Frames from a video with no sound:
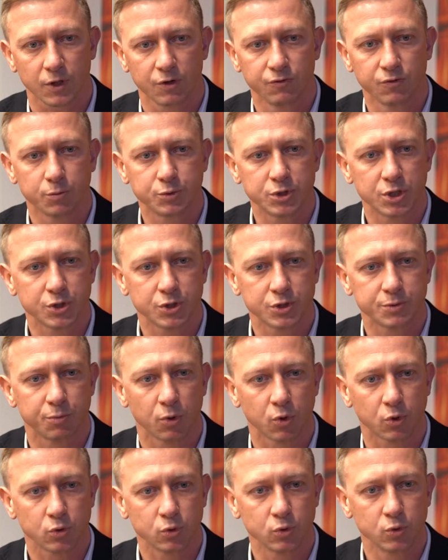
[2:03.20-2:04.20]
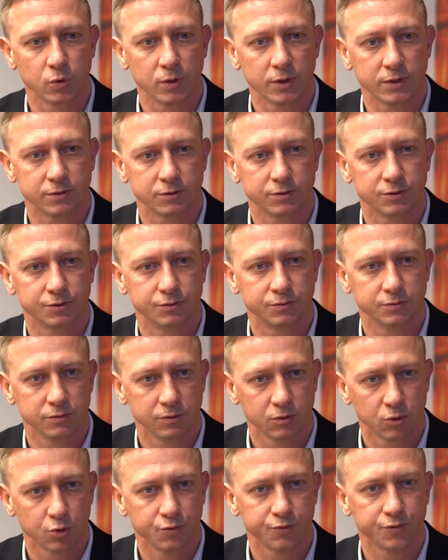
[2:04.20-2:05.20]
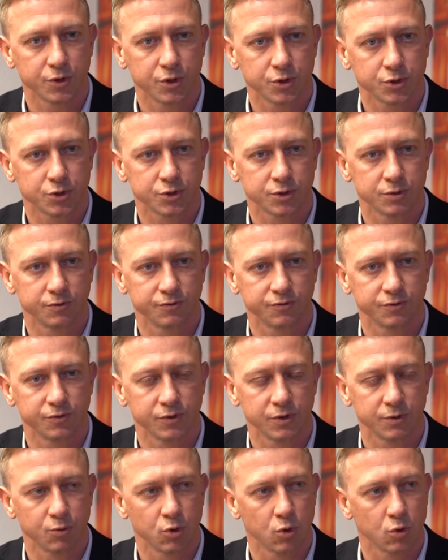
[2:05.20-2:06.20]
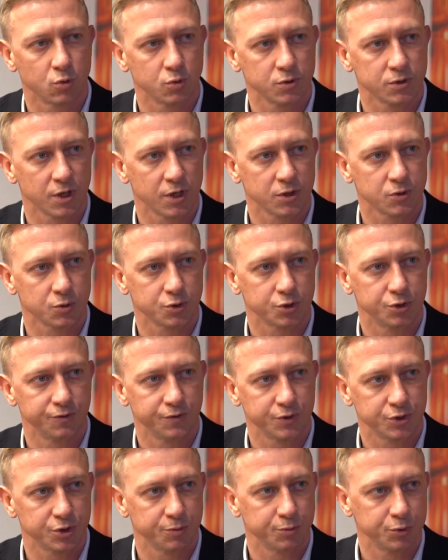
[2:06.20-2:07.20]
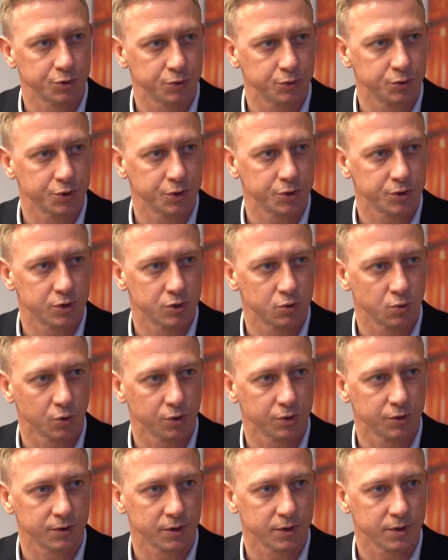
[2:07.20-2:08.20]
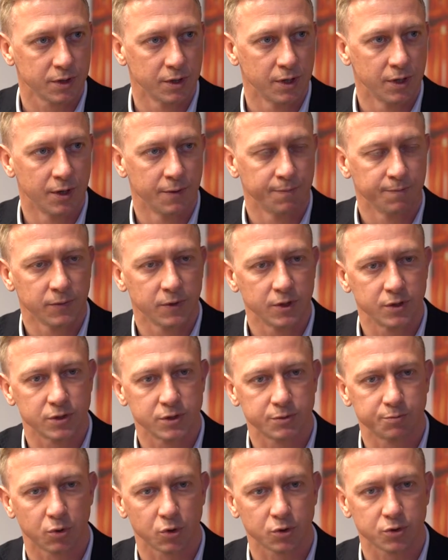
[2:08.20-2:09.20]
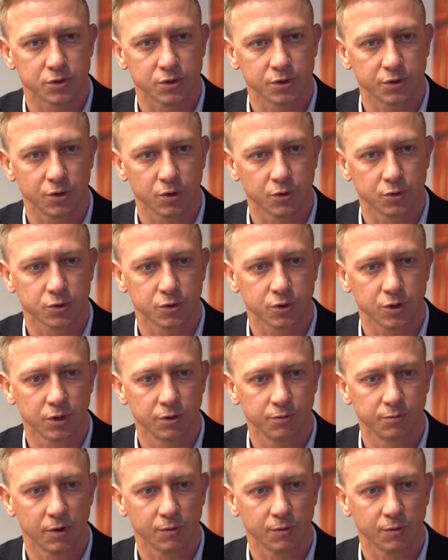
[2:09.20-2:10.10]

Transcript: w obszarze sportu. Również w tym roku znalazło się 250 tysięcy złotych na sport seniorski.